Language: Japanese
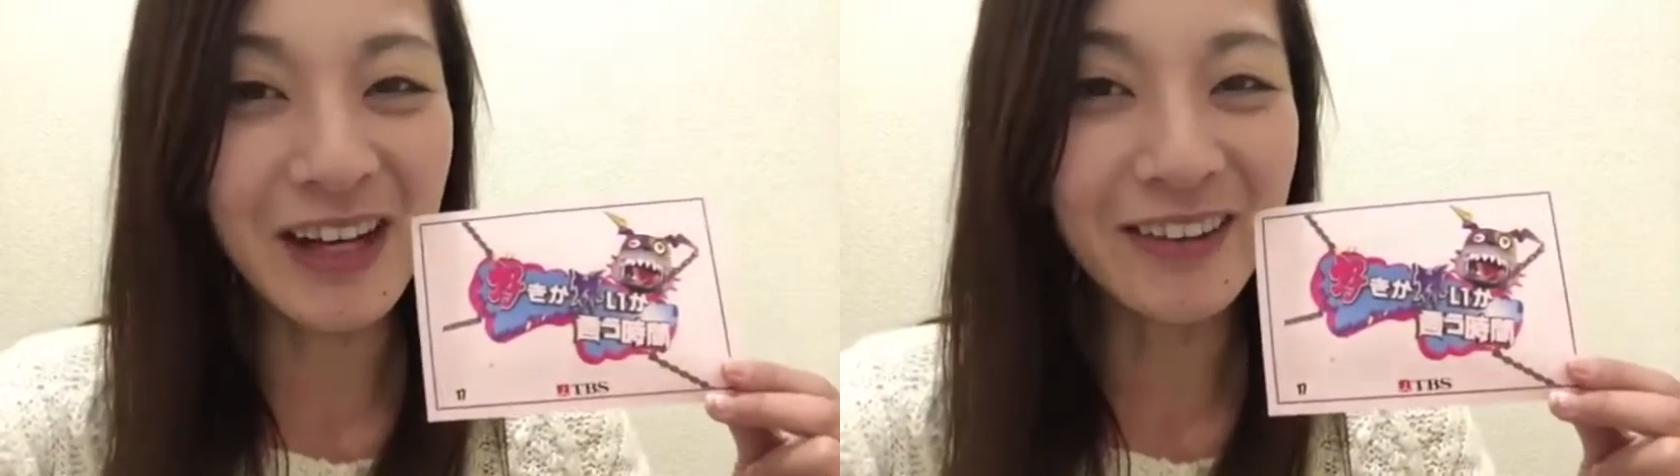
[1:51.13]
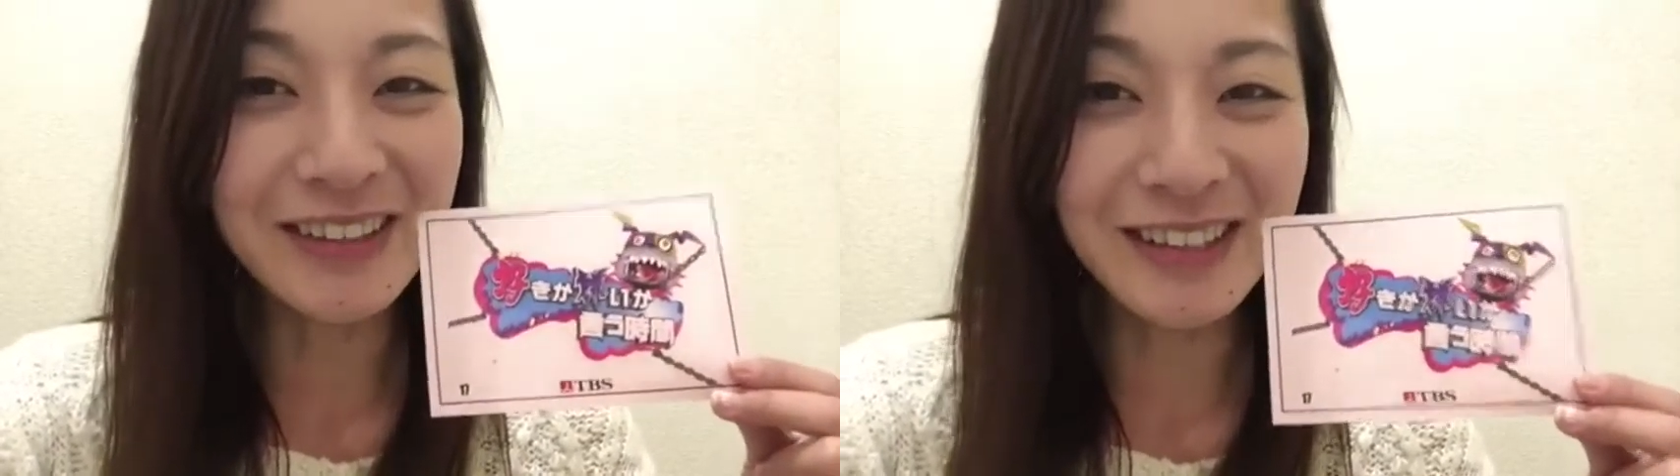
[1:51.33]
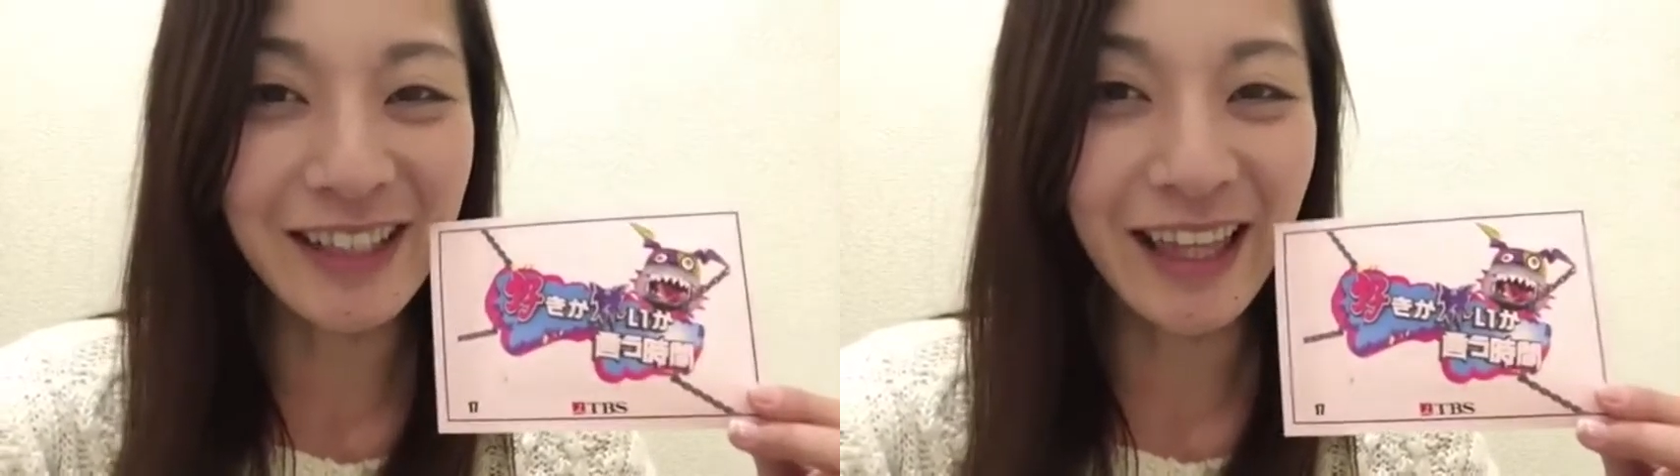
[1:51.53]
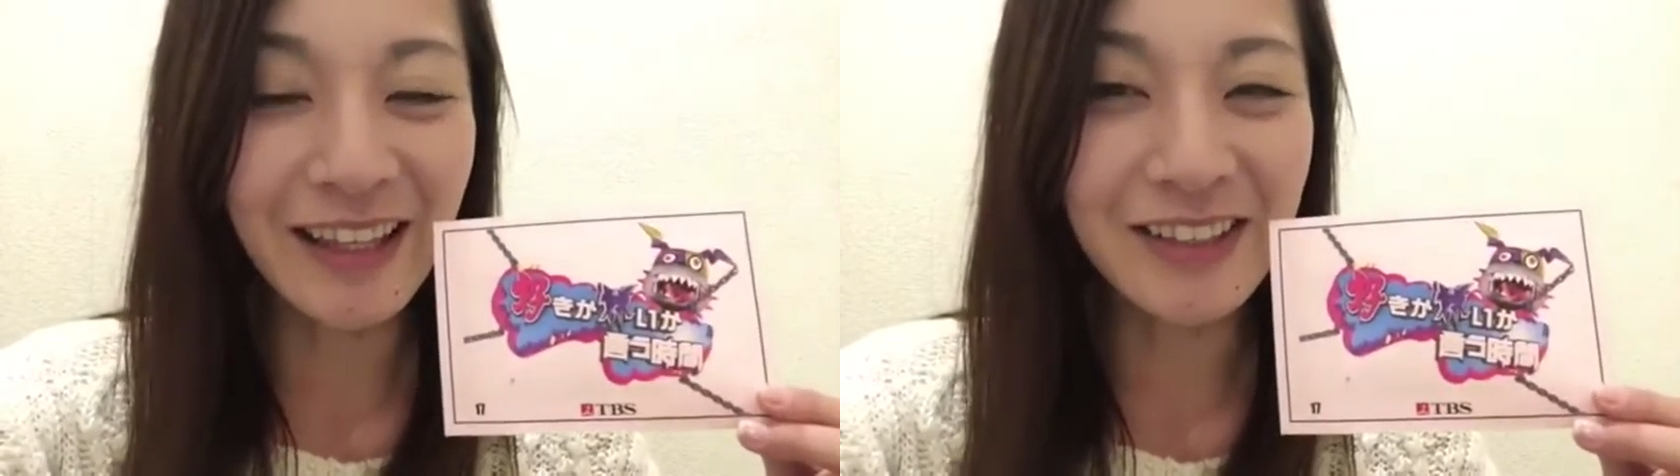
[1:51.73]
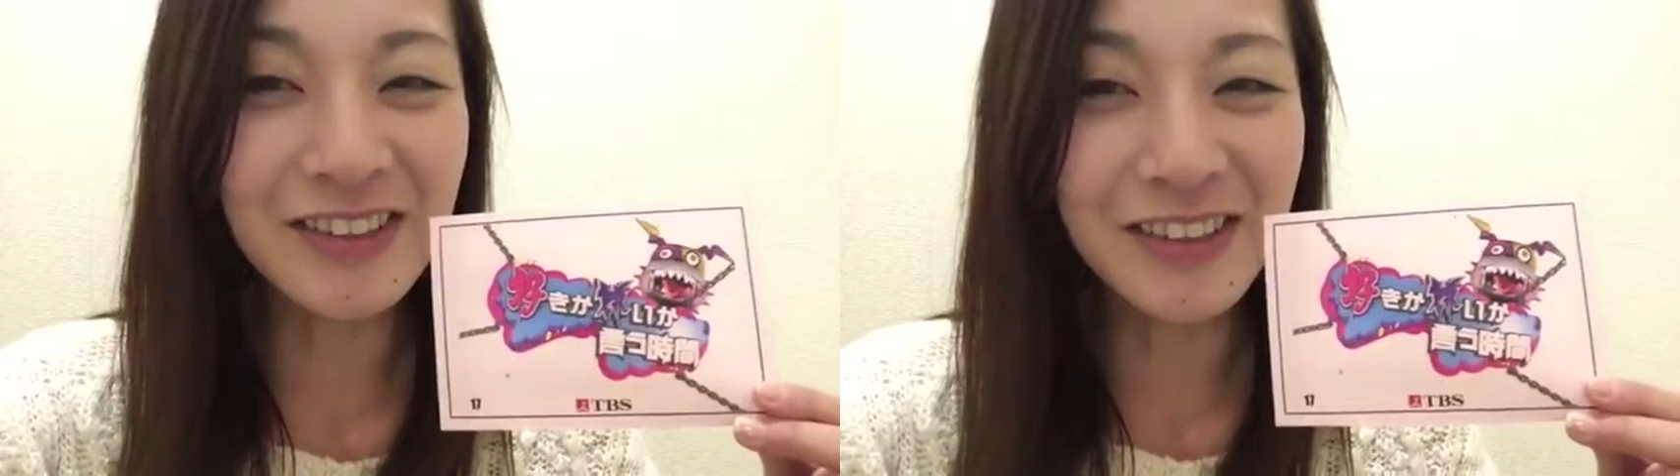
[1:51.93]
はこちら
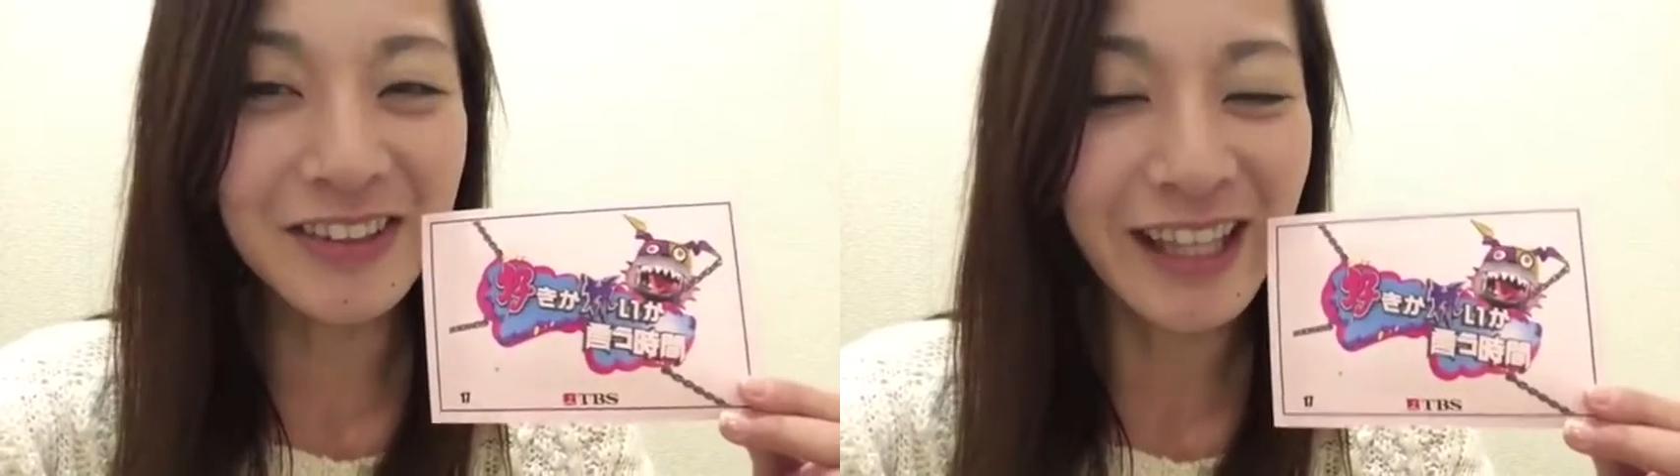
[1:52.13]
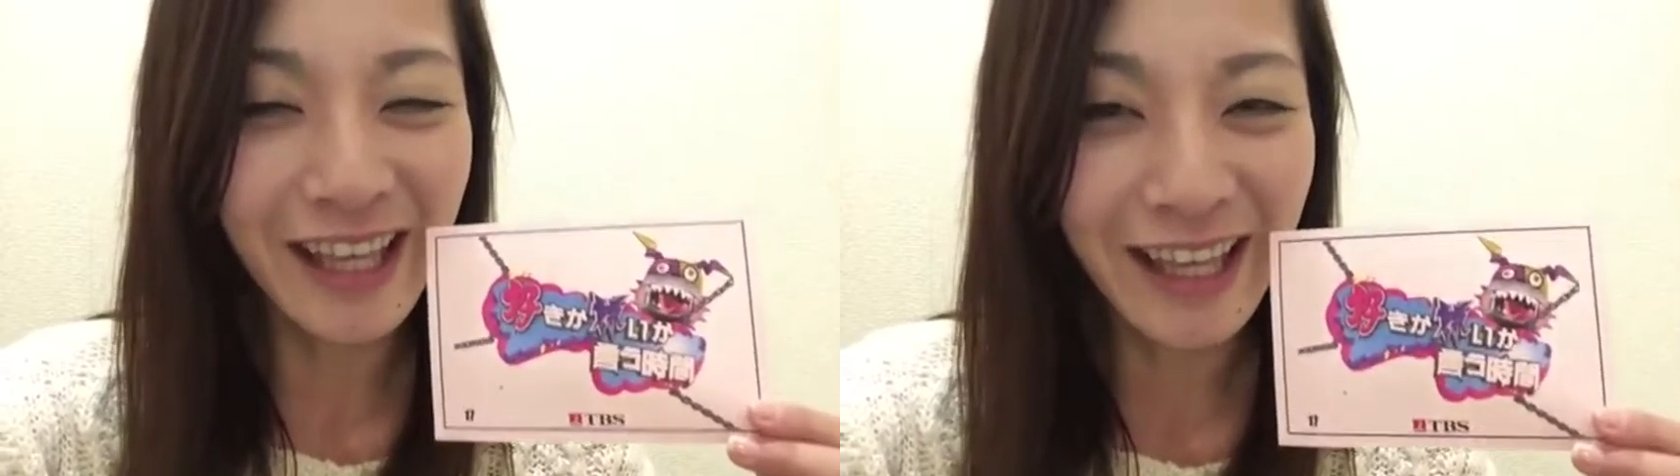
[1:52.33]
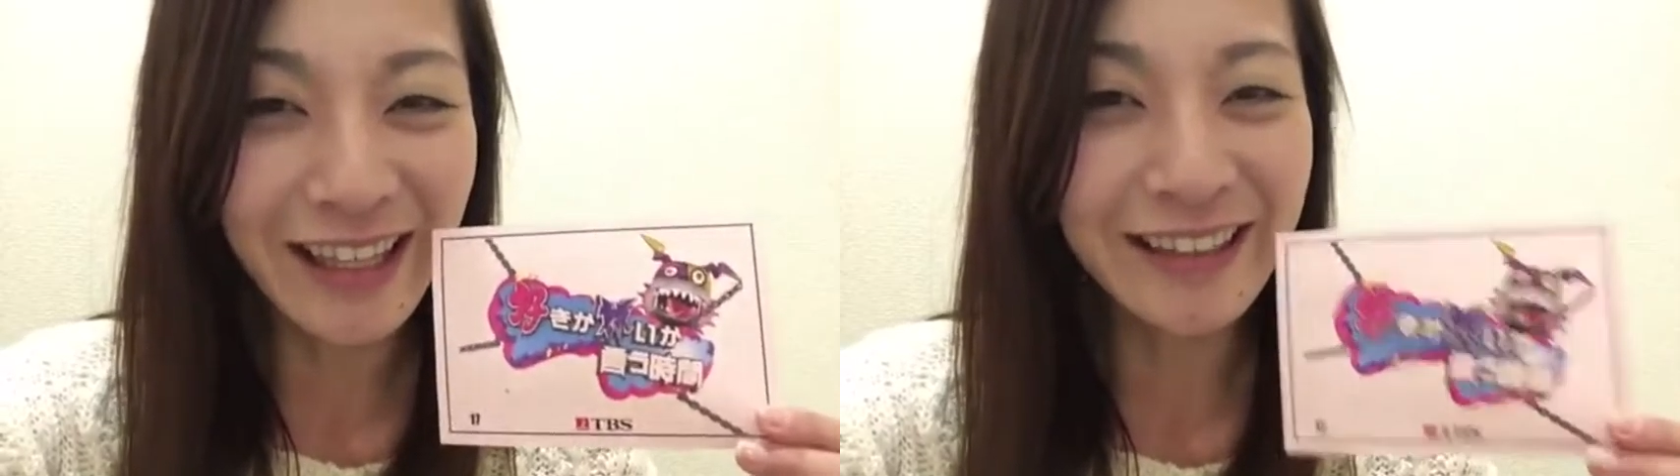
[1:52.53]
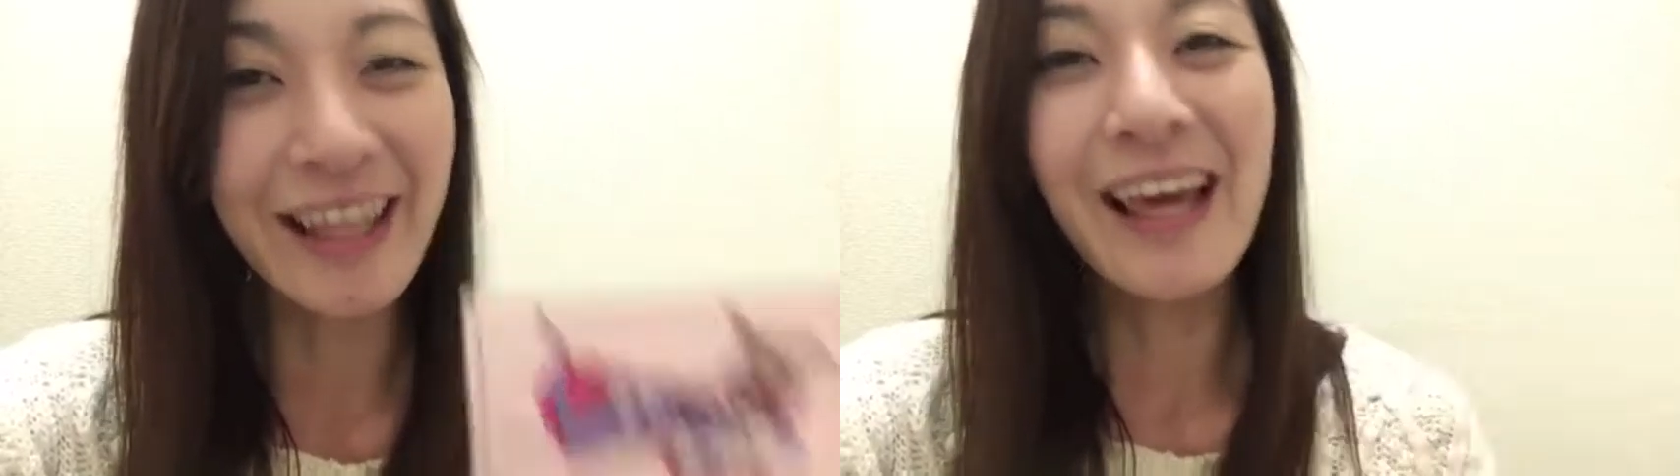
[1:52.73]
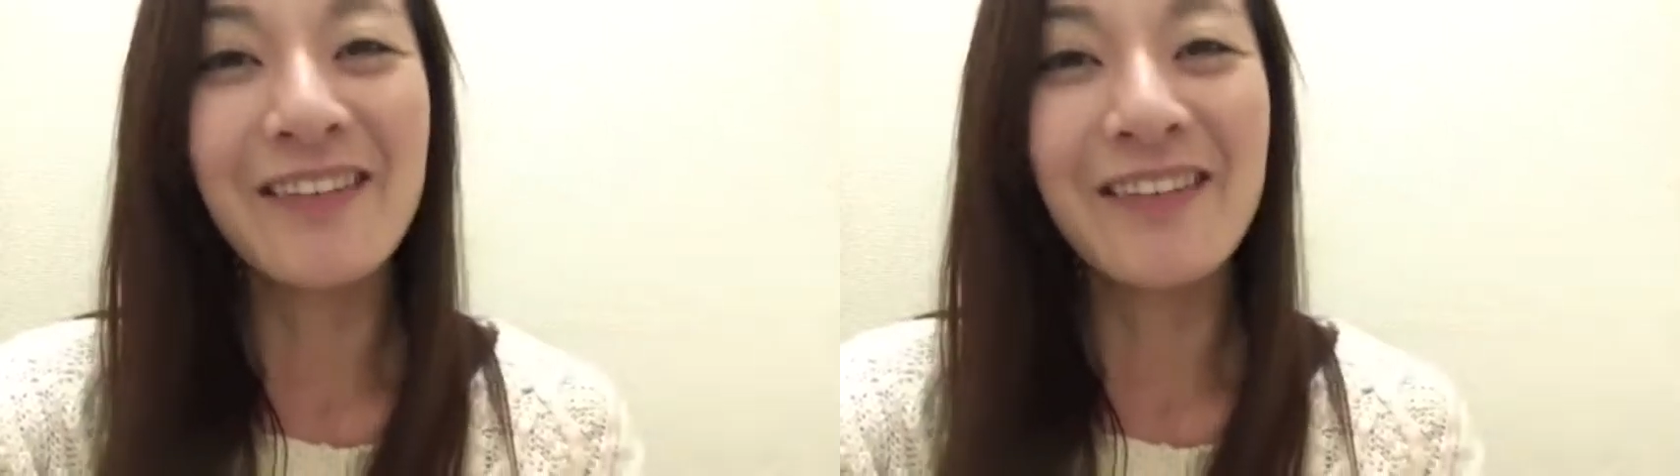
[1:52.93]
で終了です